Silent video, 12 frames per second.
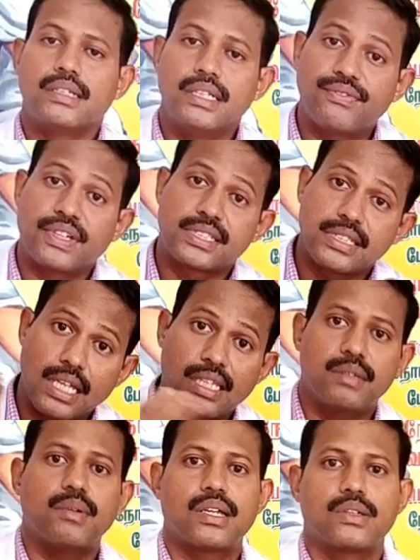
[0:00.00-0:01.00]
இன்ஃபெக்ஷன்
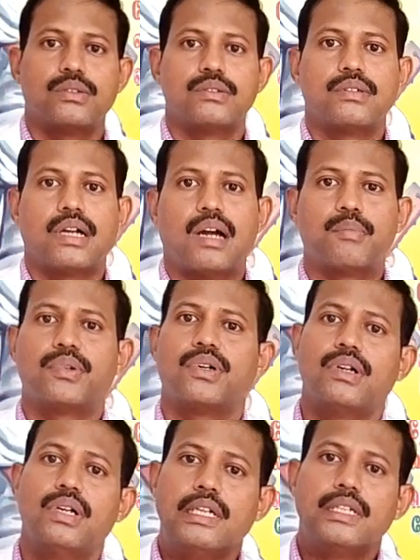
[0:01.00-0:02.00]
அதிகமாக இருக்கும்
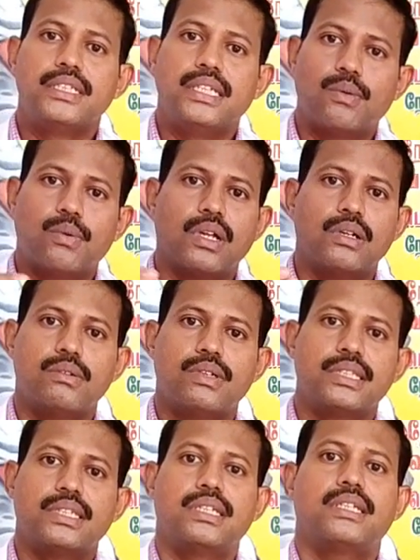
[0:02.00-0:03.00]
அப்போது எவ்வளோ
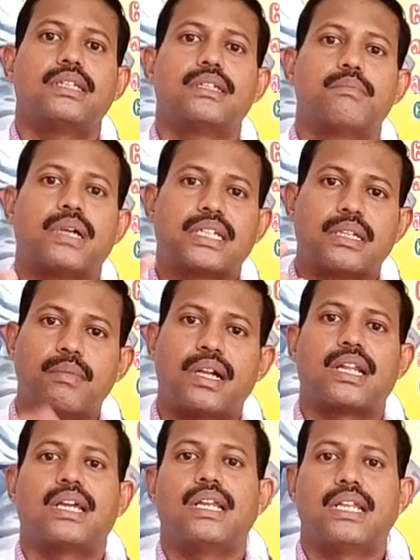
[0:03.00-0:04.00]
வந்து
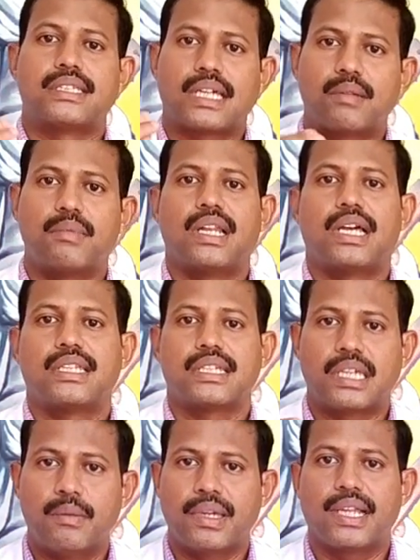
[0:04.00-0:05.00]
மட்டமான இல்லை தரம் இல்லாத
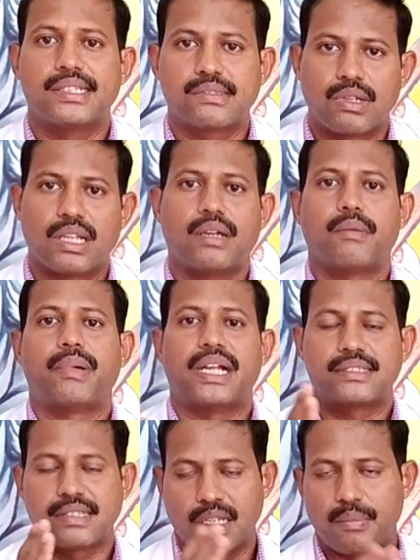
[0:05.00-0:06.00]
கெமிக்கல்ஸ் உள்ள
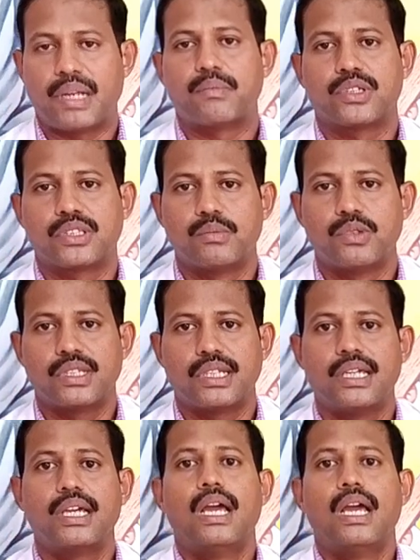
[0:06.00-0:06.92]
பேட்ஸுங்களை பயன்படுத்தும் போது